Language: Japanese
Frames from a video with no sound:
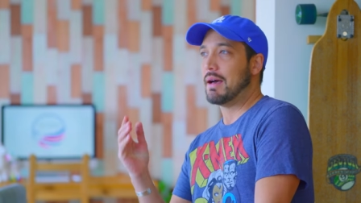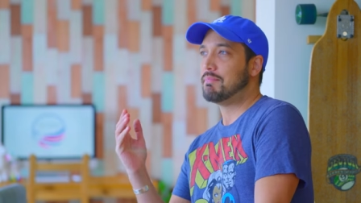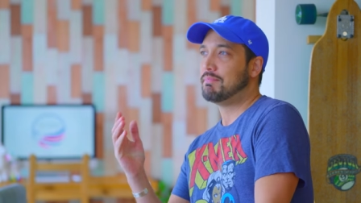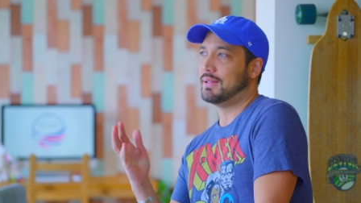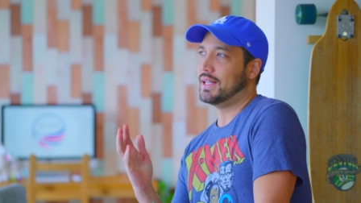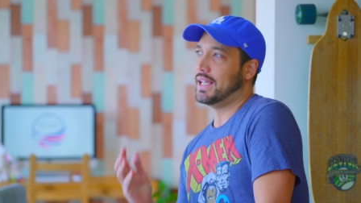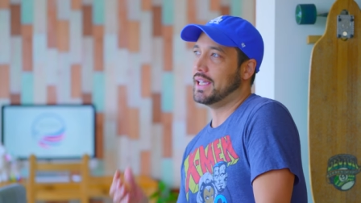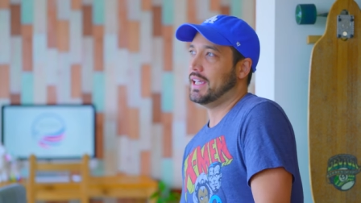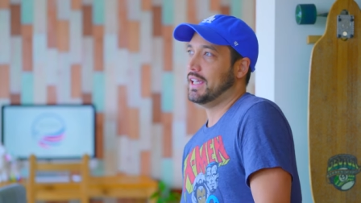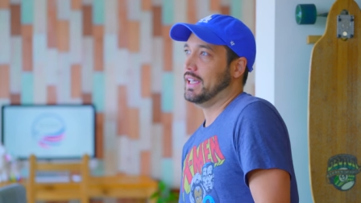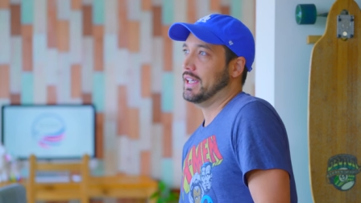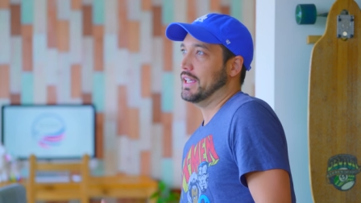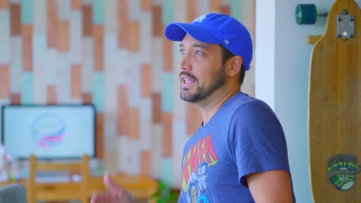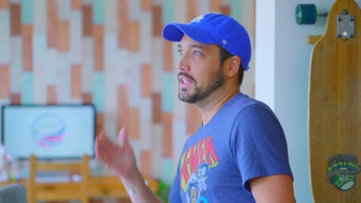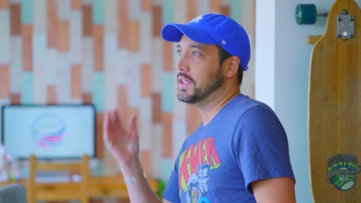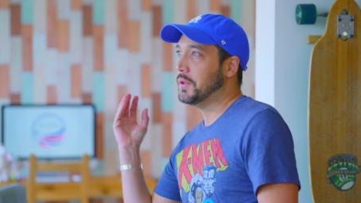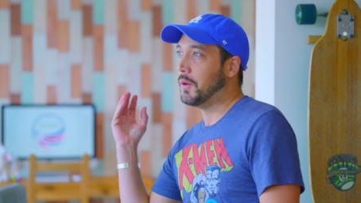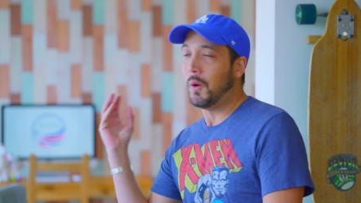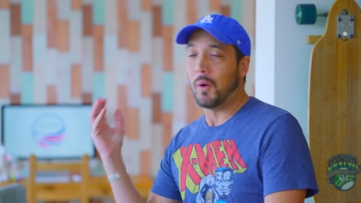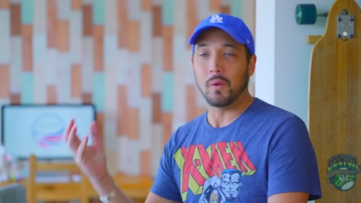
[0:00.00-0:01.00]
やっぱり
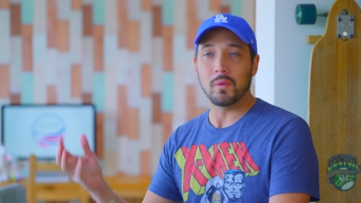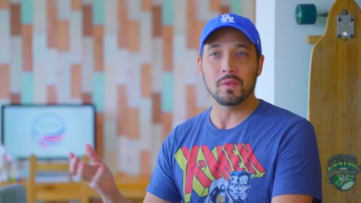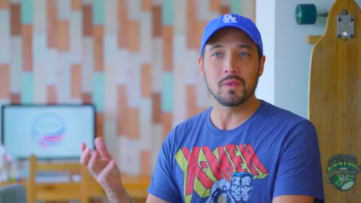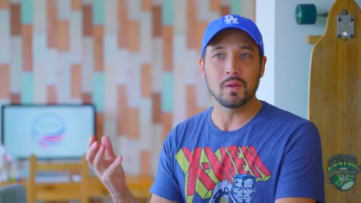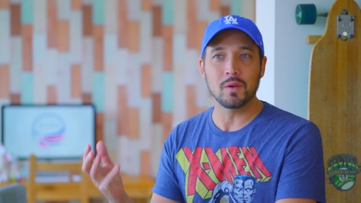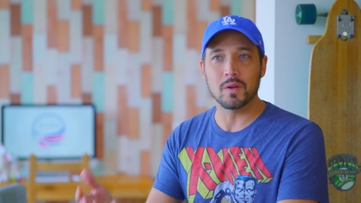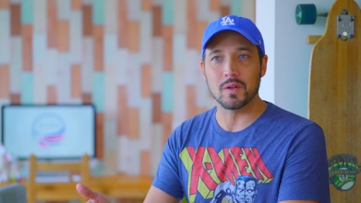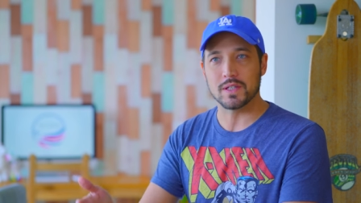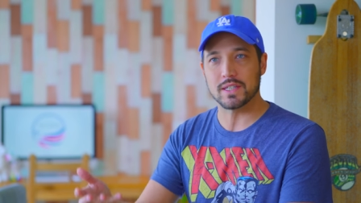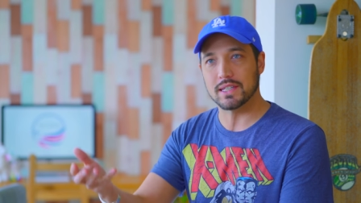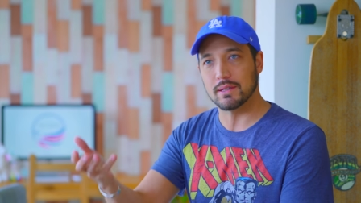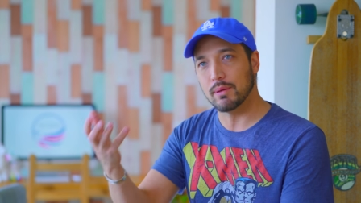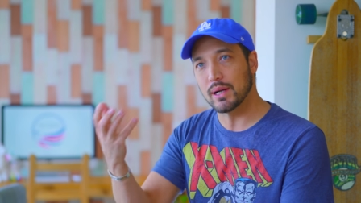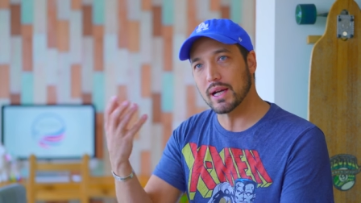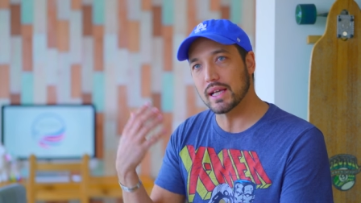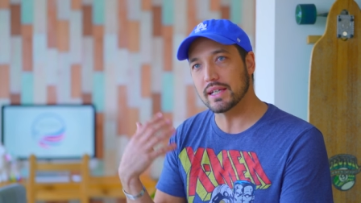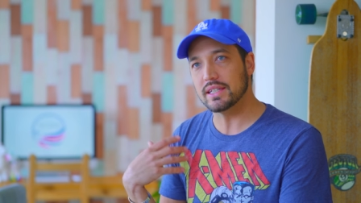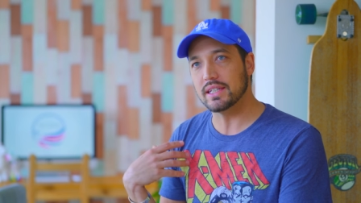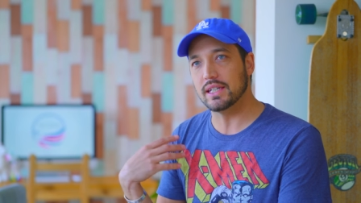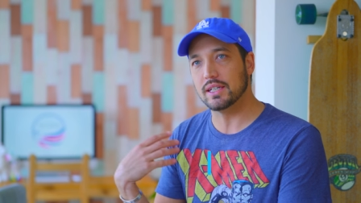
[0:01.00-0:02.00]
日本の素
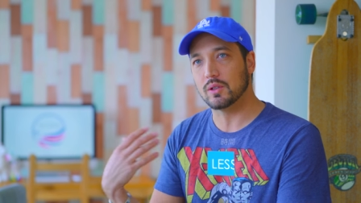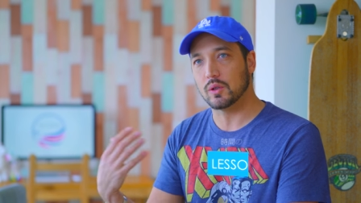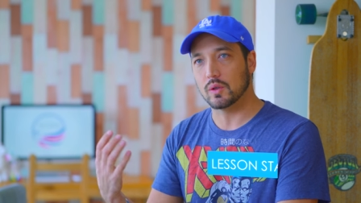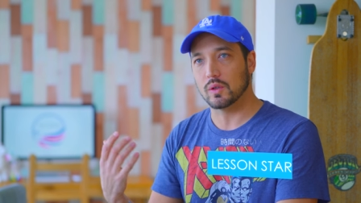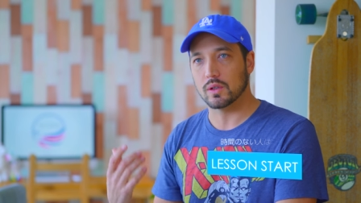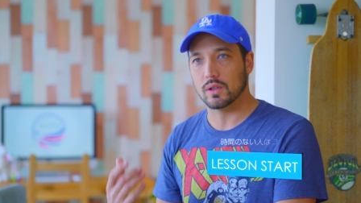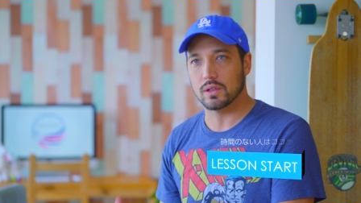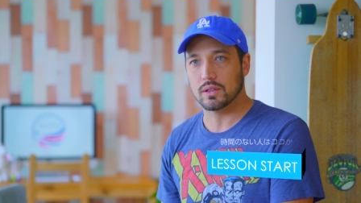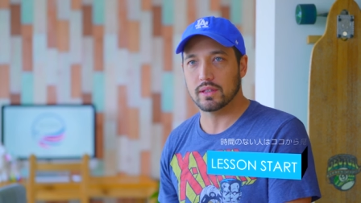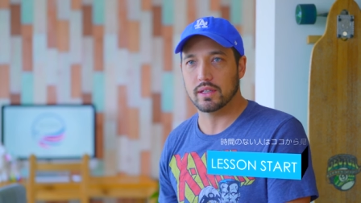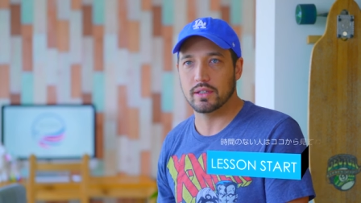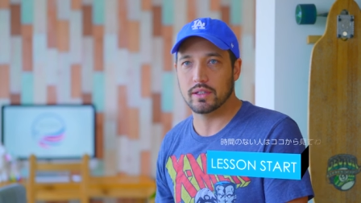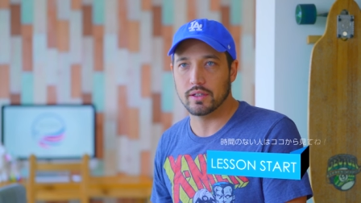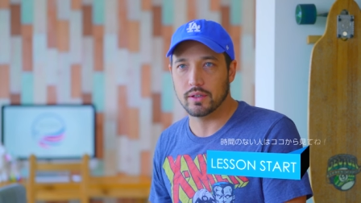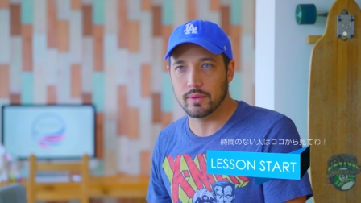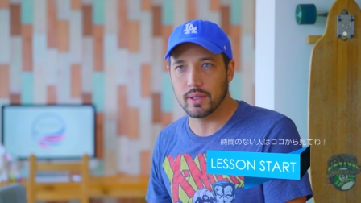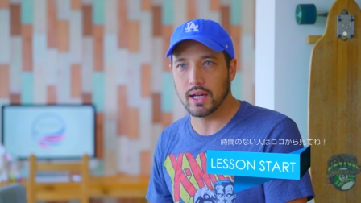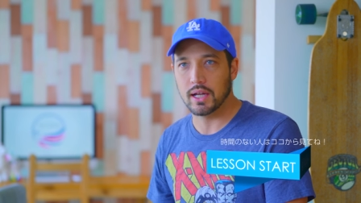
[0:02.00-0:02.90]
晴らしいところっていうの